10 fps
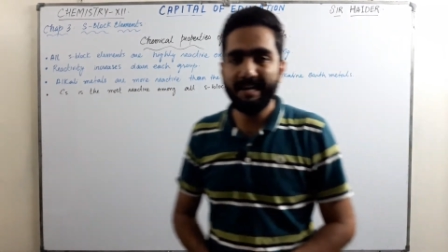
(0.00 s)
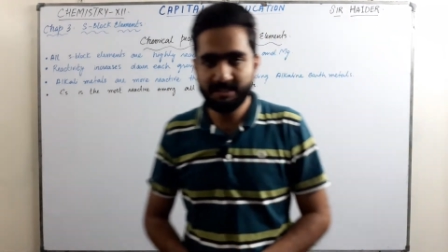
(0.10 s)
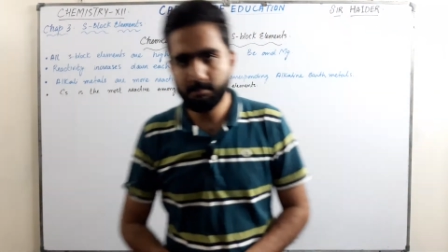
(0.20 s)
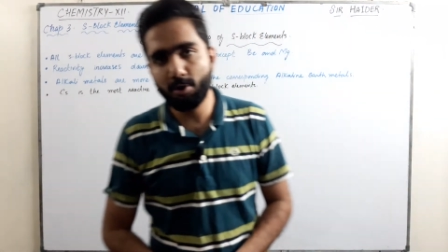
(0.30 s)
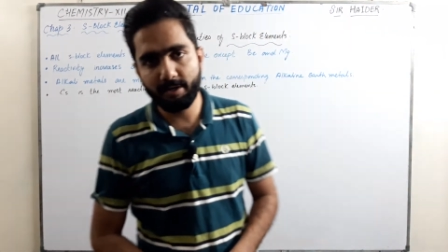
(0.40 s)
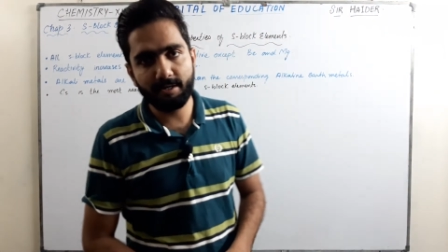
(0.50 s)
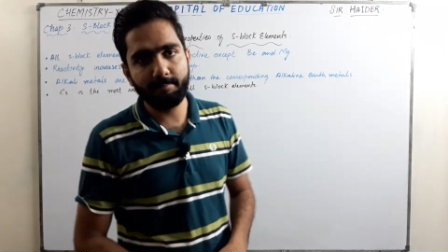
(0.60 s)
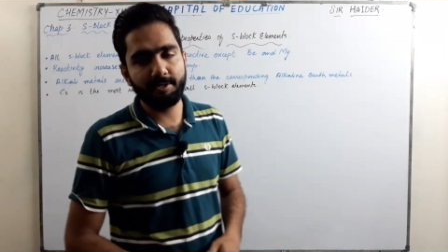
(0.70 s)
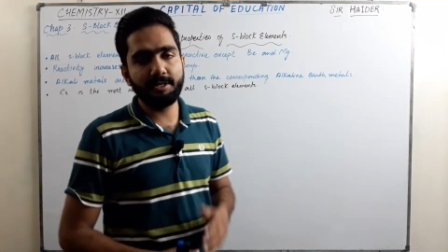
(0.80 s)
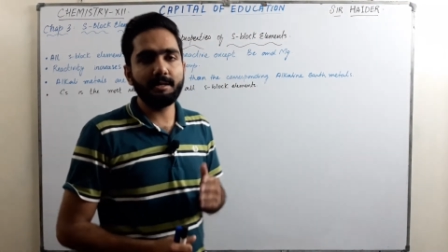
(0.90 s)
एस ब्लॉक
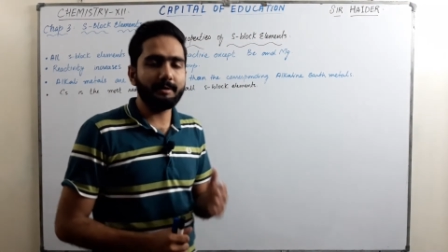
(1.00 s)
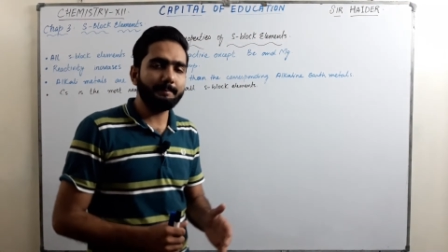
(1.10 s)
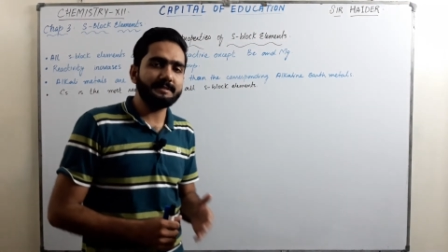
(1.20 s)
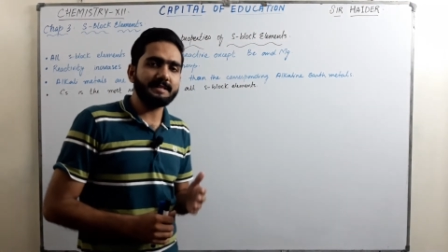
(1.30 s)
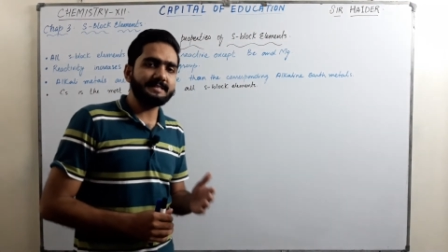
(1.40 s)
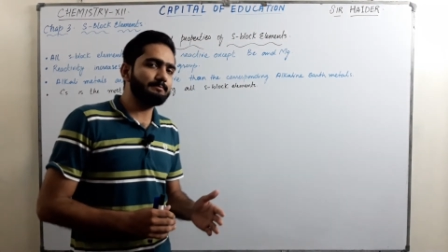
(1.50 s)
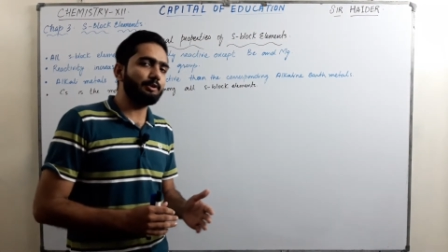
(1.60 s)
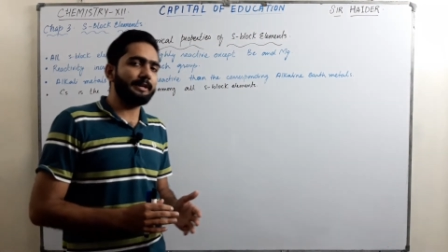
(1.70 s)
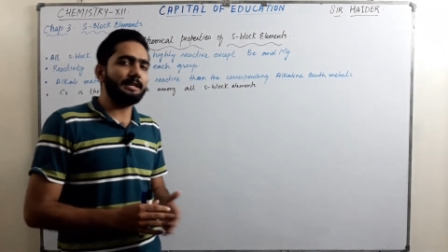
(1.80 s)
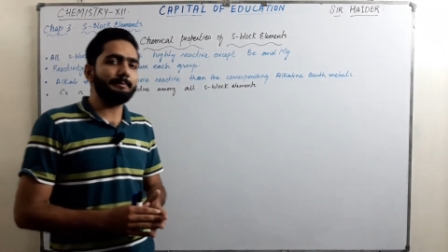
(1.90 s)
एलिमेंट यानी हमारे पास एस
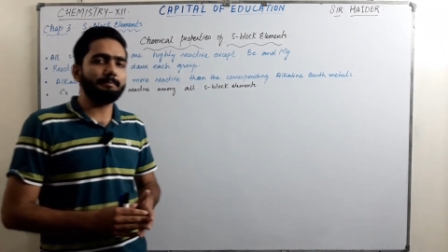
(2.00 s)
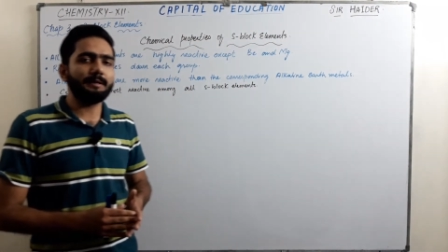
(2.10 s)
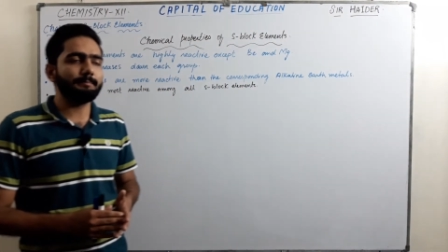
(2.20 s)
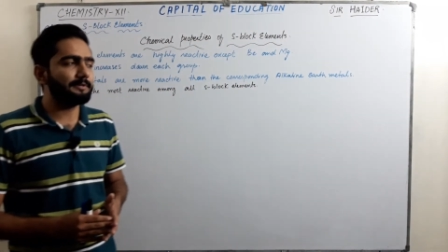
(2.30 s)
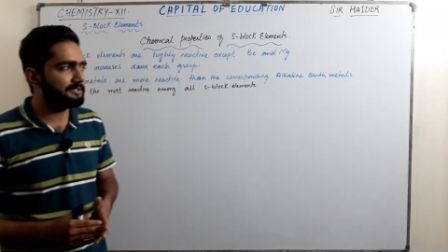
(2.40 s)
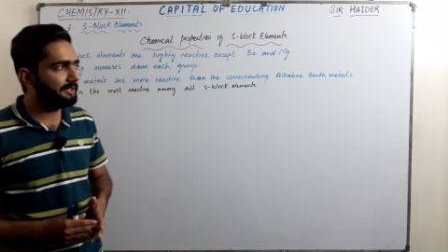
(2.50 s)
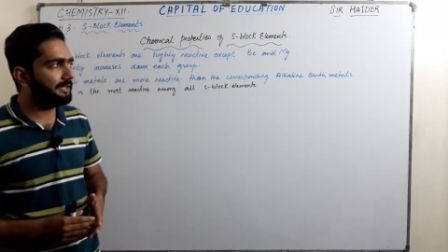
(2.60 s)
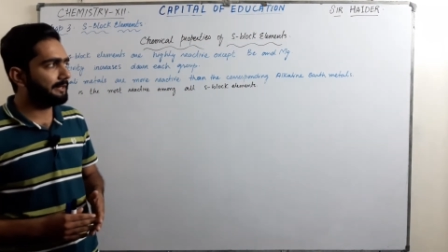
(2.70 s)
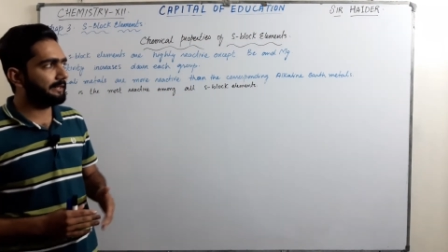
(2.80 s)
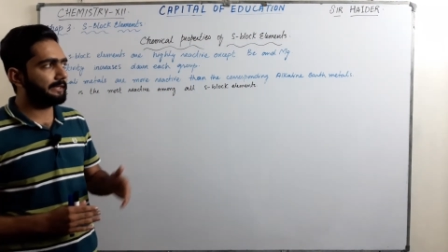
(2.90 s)
ब्लॉक के एलिमेंट में हमने स्टडी
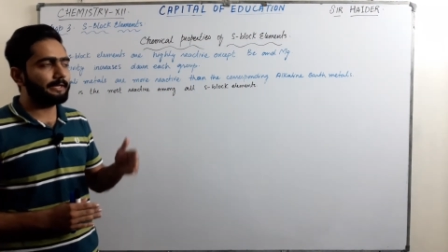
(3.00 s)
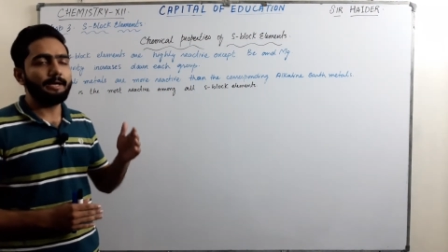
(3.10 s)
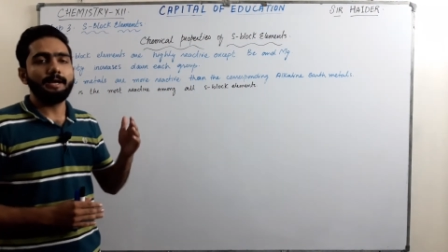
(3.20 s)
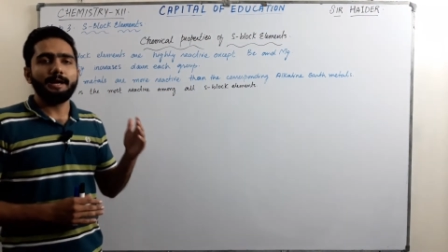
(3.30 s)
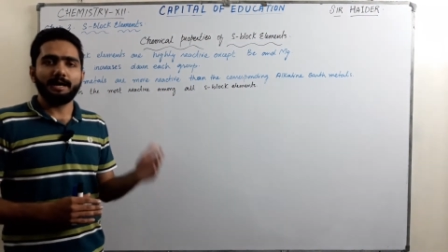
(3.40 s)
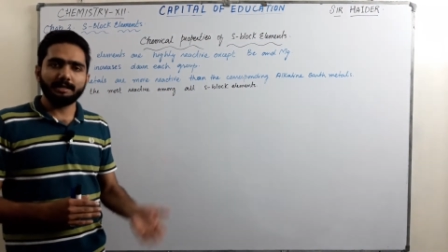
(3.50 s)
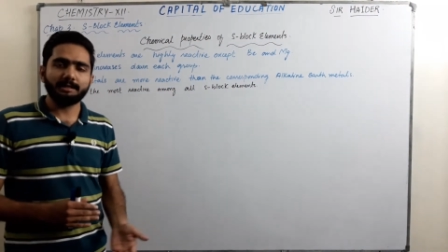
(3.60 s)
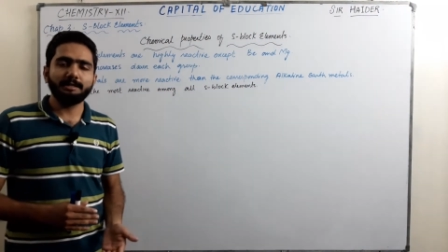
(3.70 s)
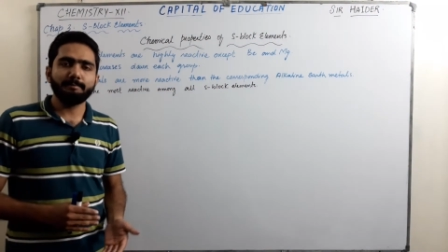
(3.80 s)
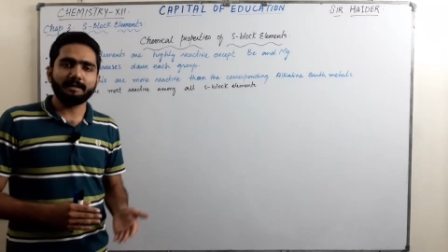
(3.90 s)
कर रहे हैं
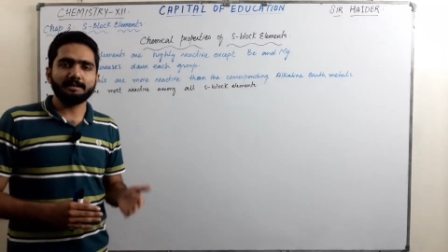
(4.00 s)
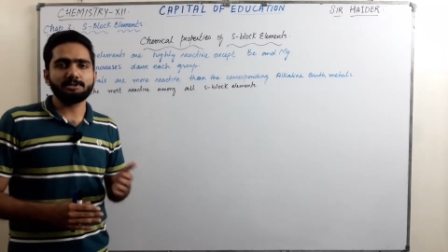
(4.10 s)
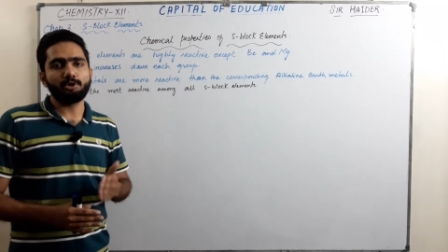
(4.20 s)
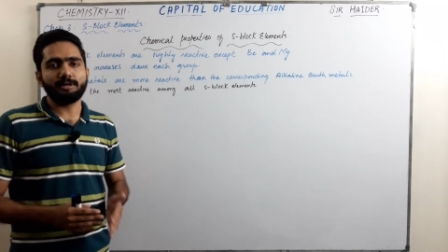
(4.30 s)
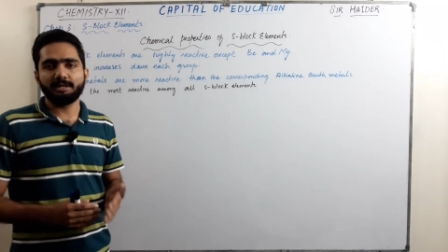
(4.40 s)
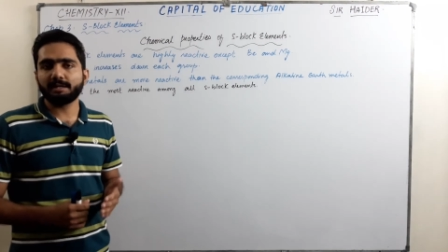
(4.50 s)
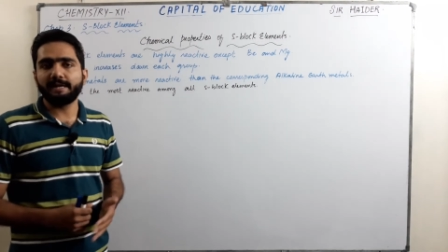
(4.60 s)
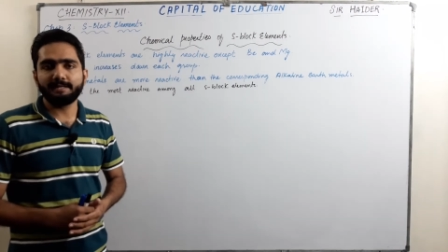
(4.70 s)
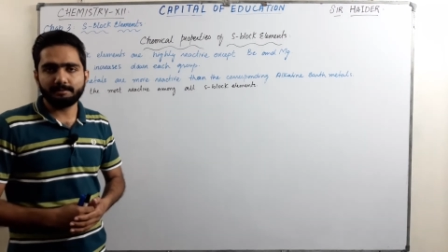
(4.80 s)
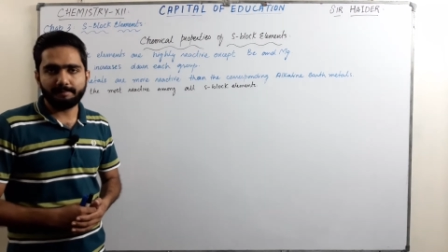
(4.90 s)
अल्कली मेटल्स और
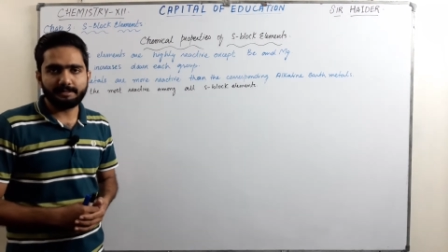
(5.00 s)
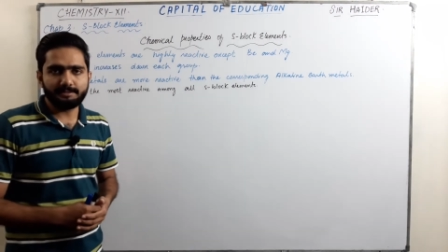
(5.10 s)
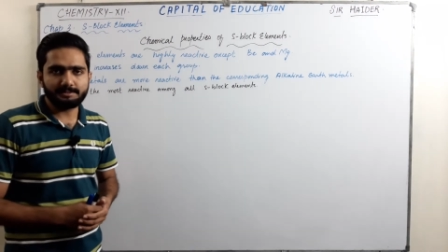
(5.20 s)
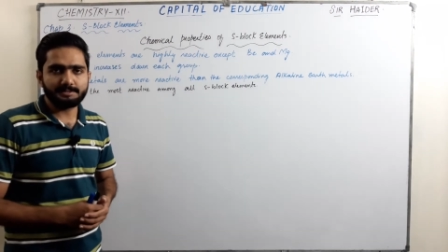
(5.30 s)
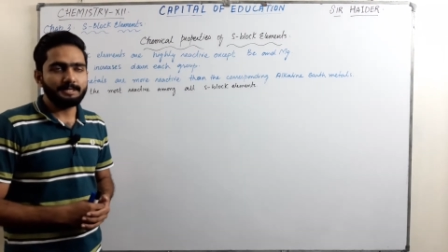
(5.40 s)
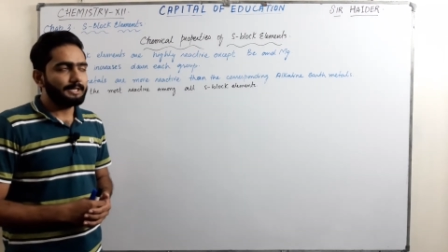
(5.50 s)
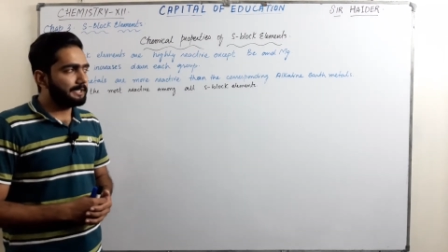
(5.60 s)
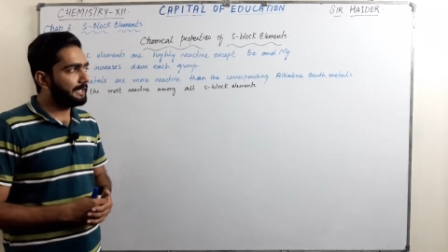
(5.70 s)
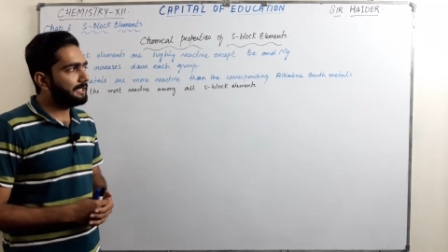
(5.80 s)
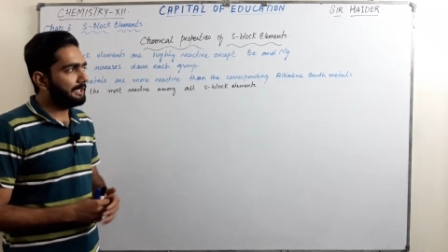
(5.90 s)
अल्कलाइनेट मेटल्स
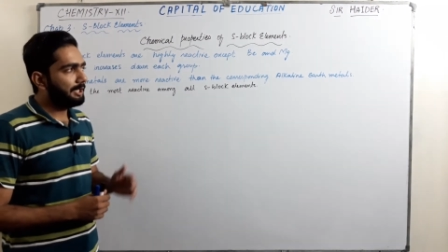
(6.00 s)
यानी